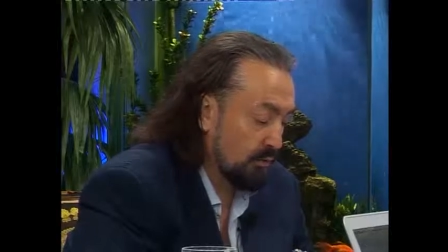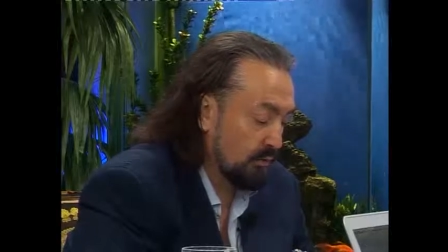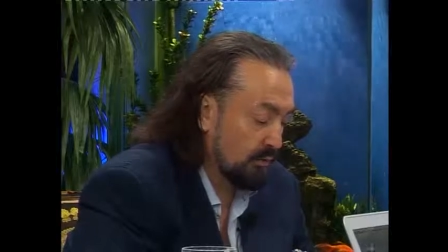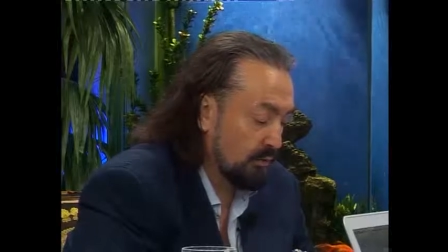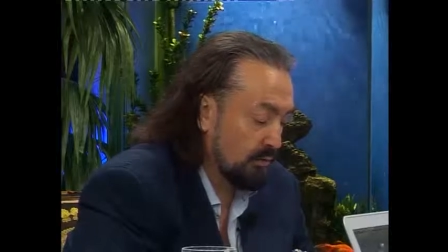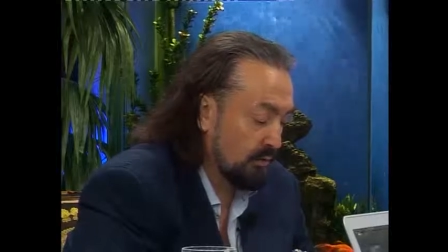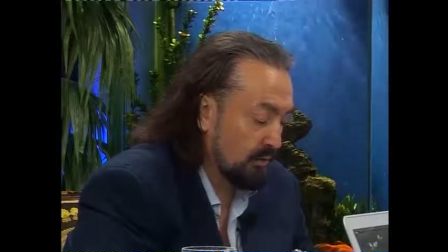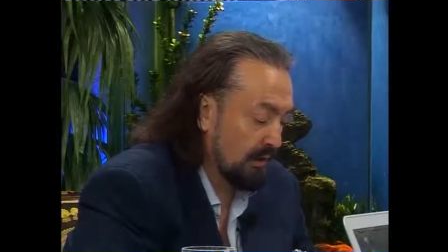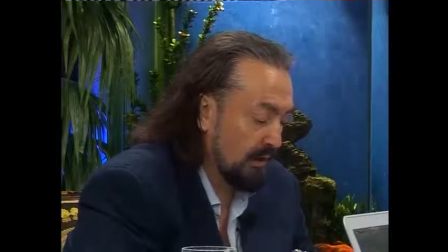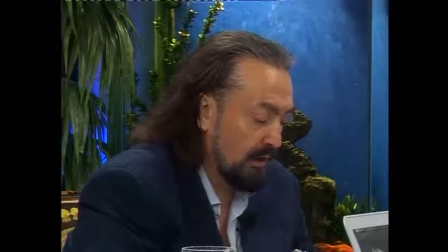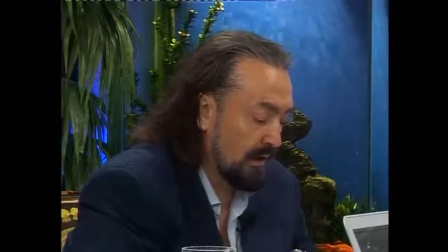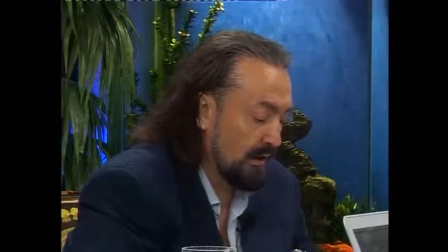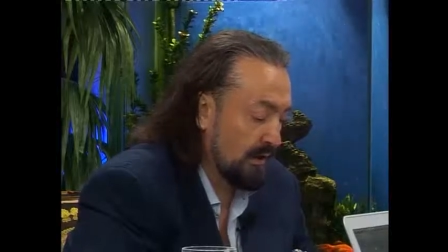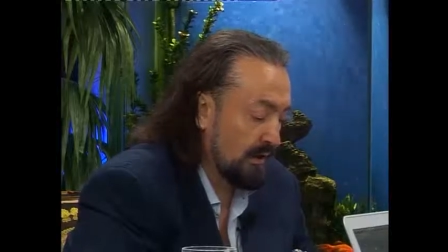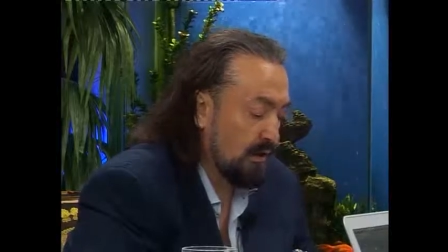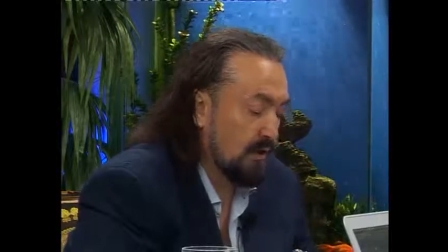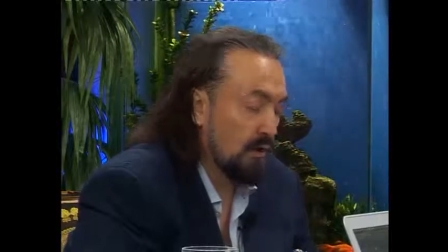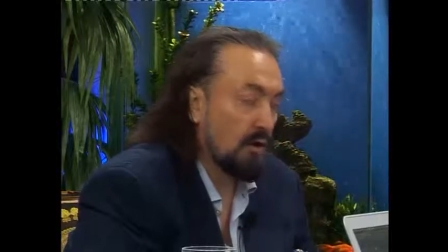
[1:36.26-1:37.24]

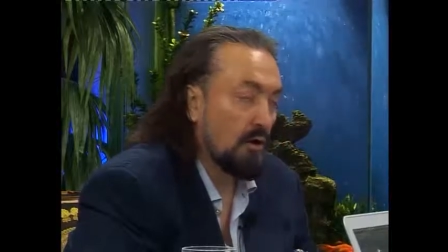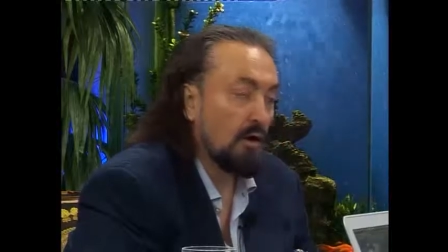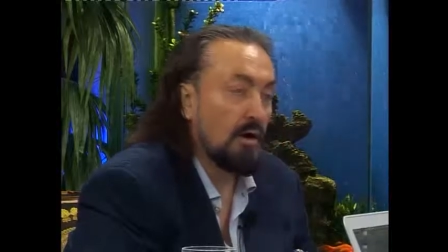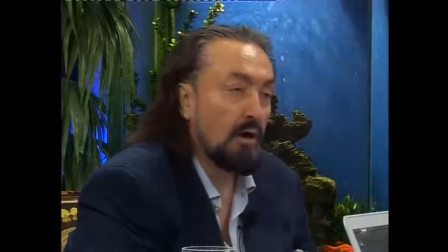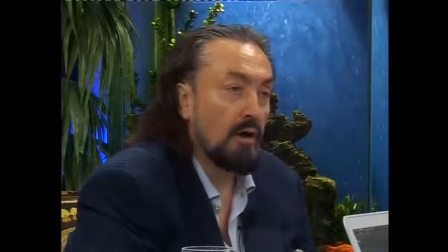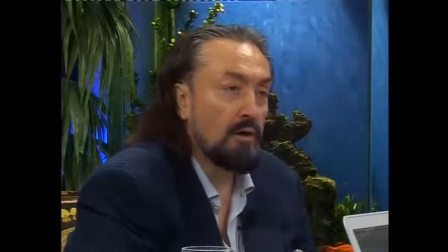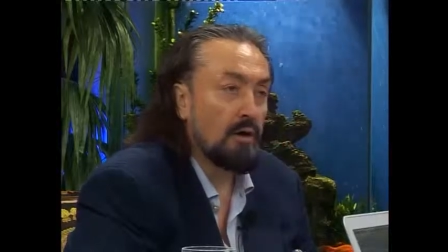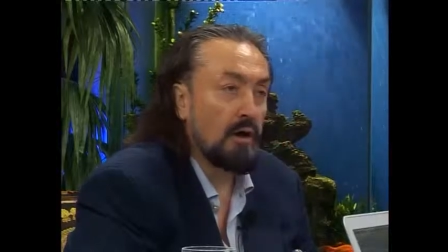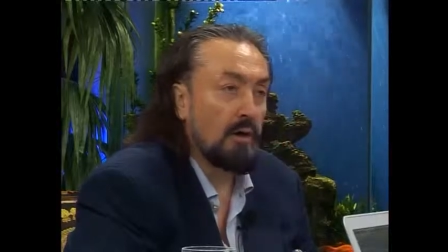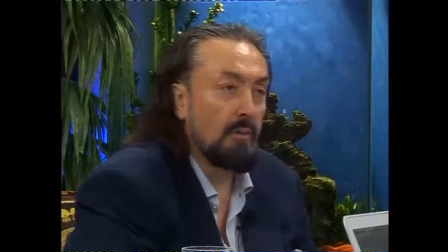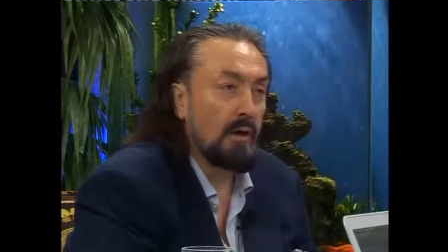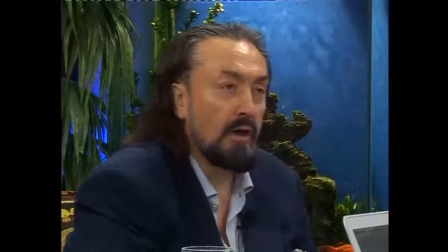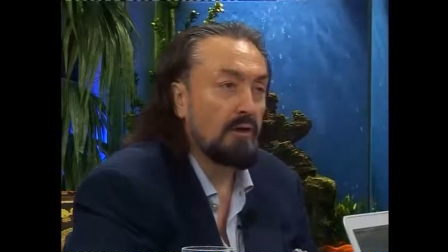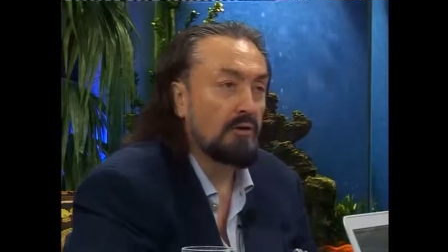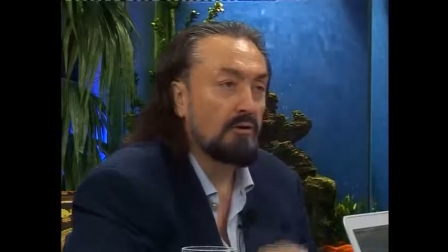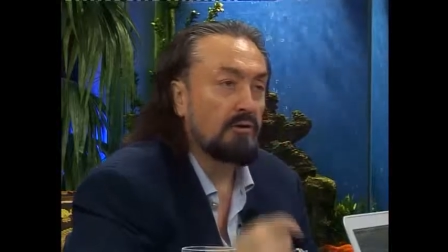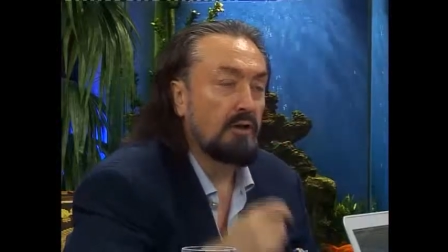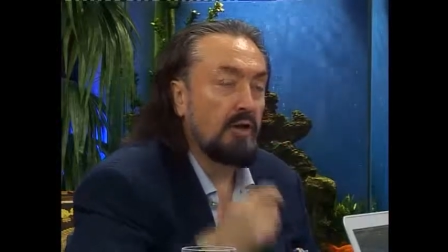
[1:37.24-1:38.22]
Gündüzde
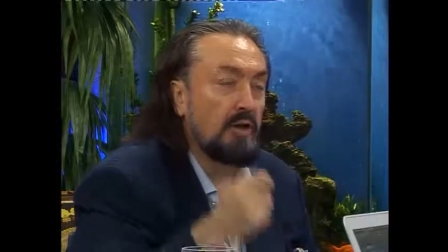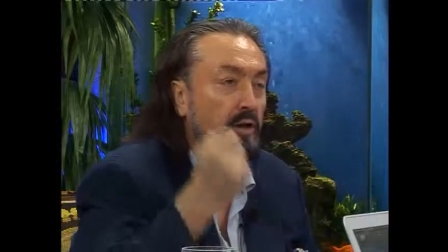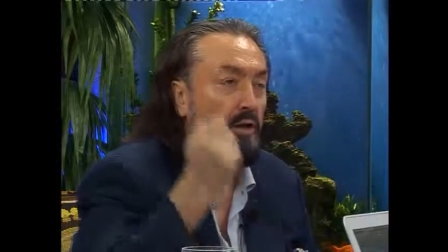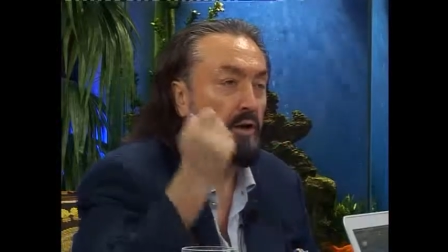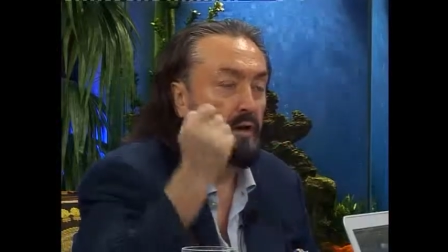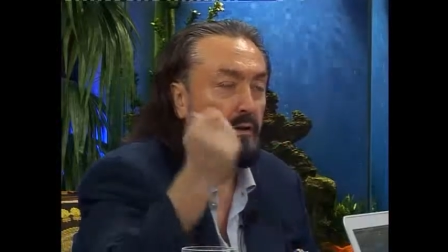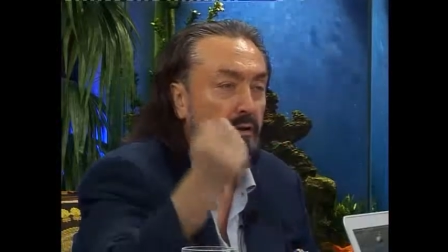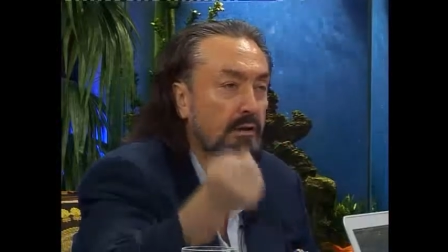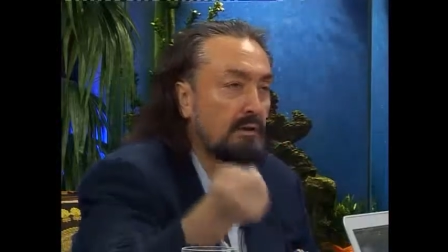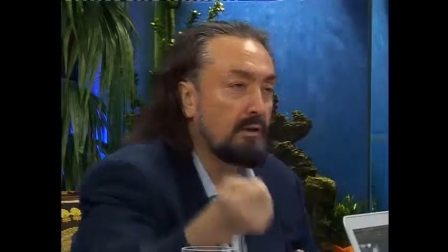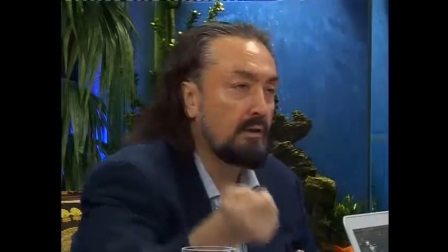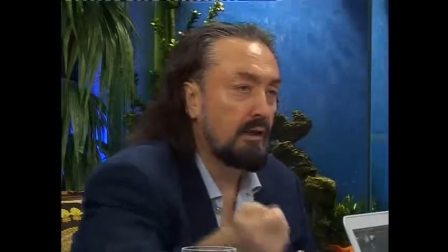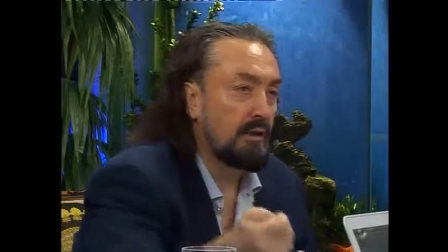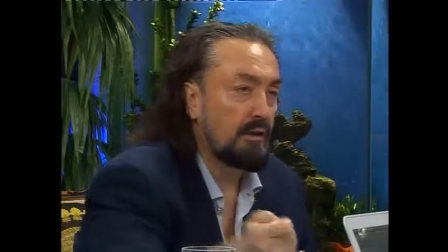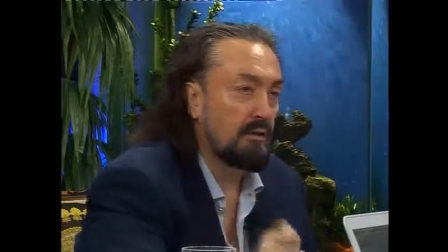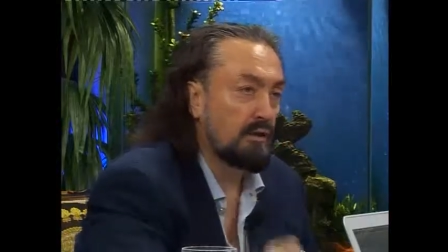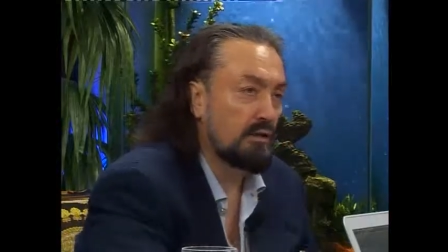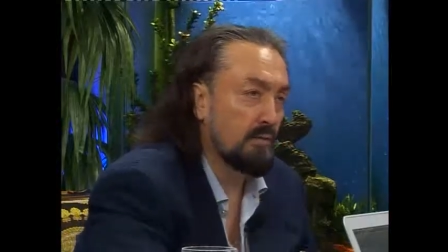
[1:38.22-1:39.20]
kahraman, delikanlı
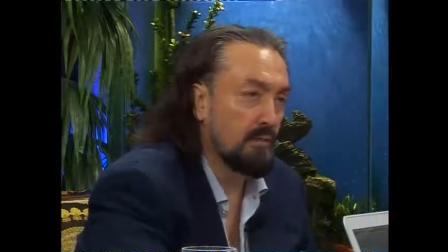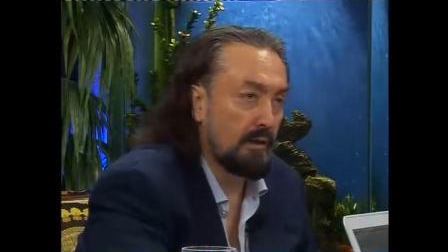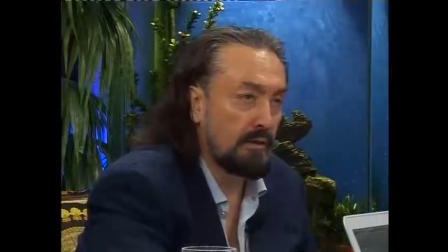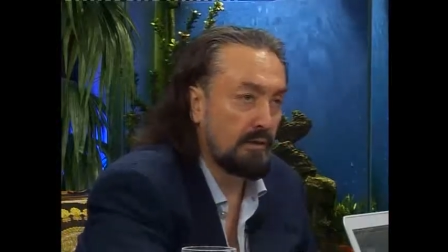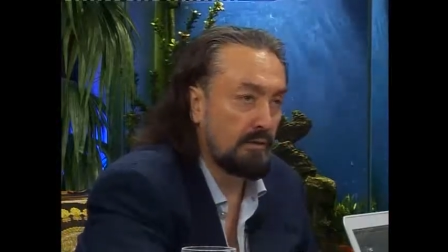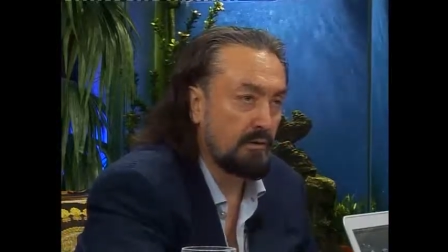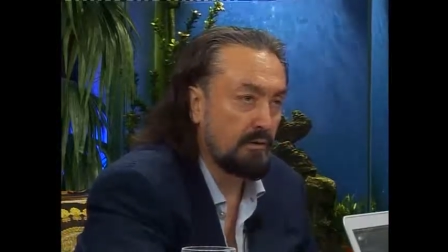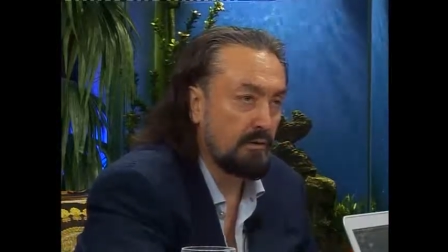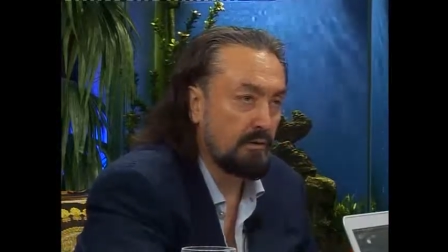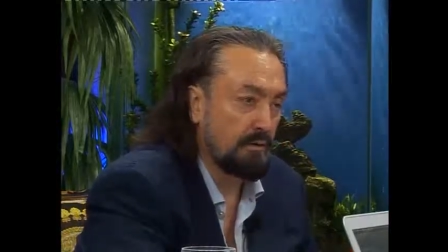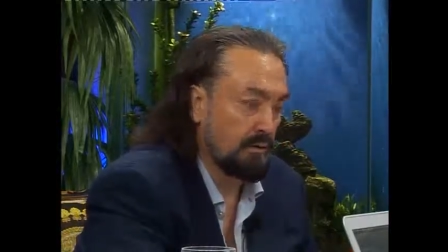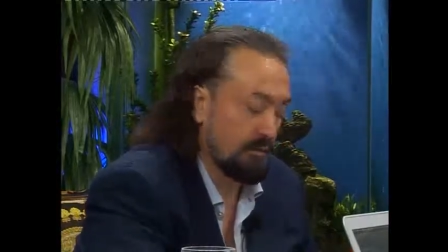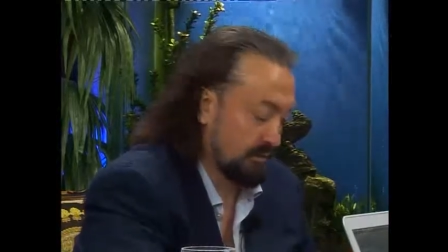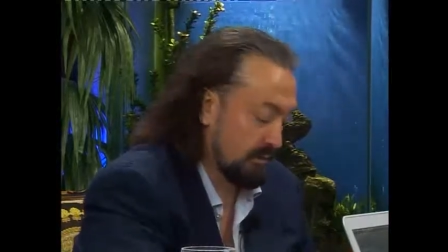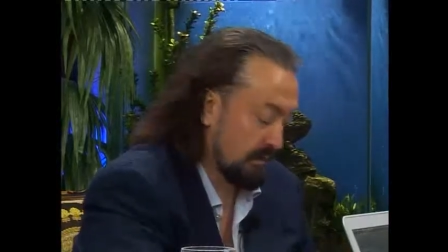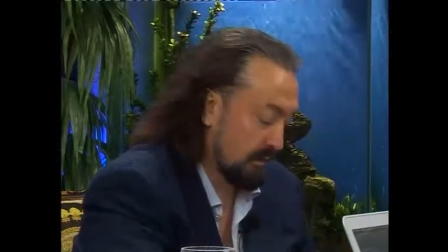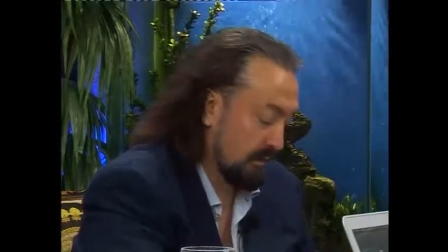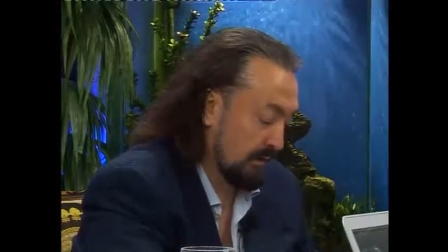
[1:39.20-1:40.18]
niteliği taşımaktadır
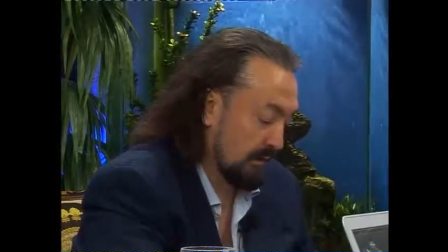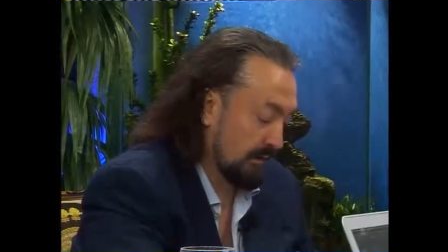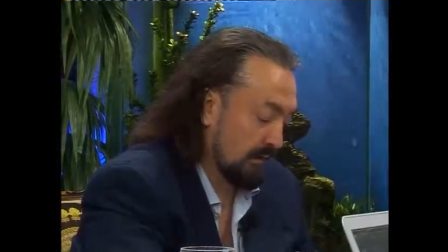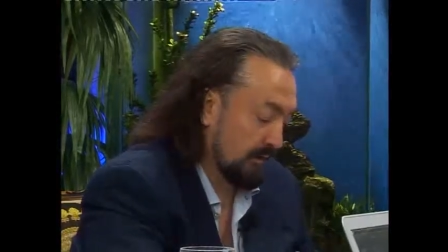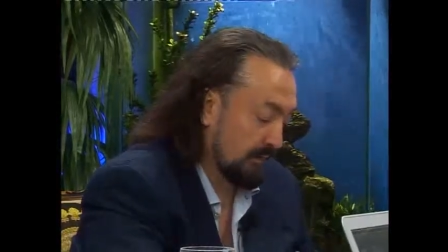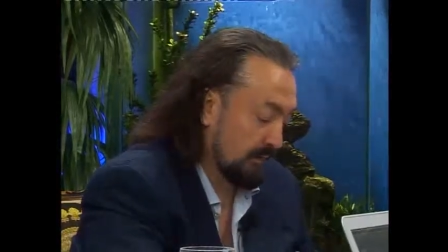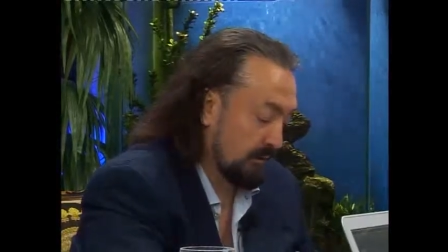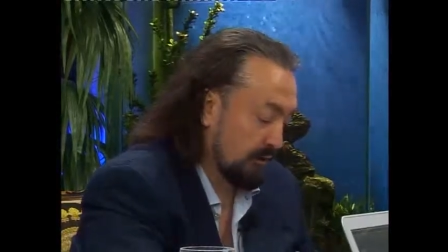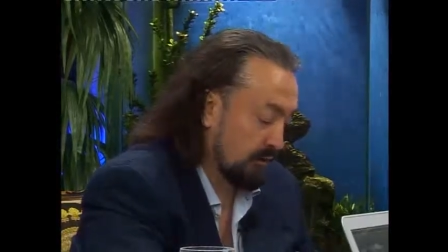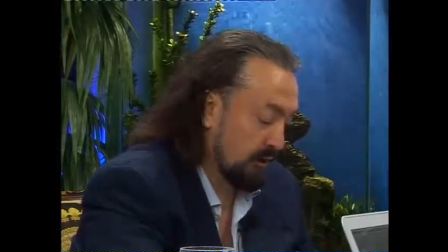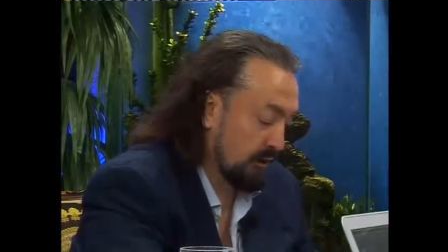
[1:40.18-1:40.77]
diyor. Elhamdülillah.